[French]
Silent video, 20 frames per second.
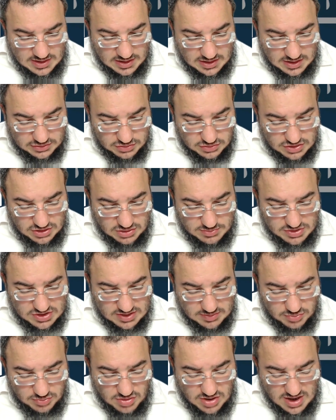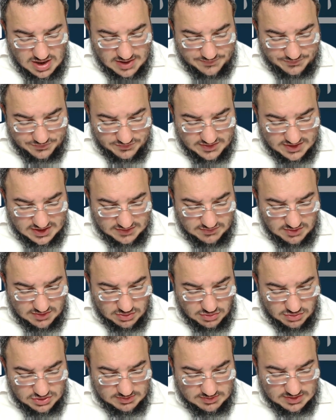Il te dit, le Mishnah Moura, hein, la première
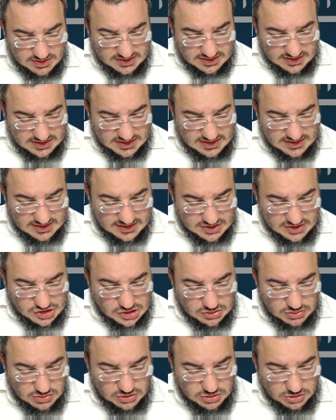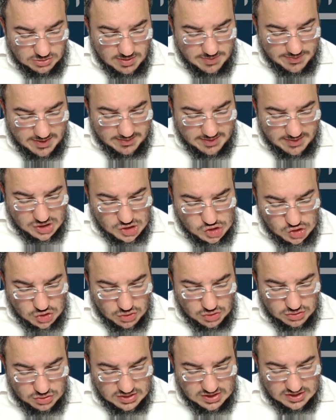שלא ליטול בפעם ce
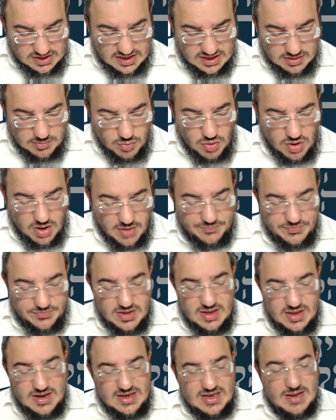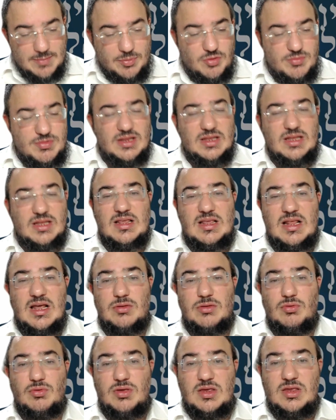la Netila,
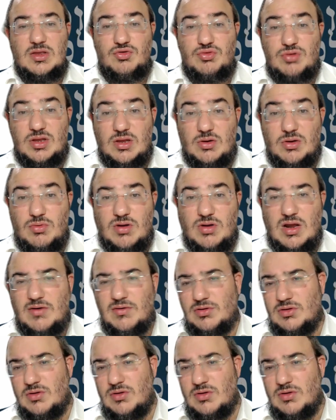c'est dit le là,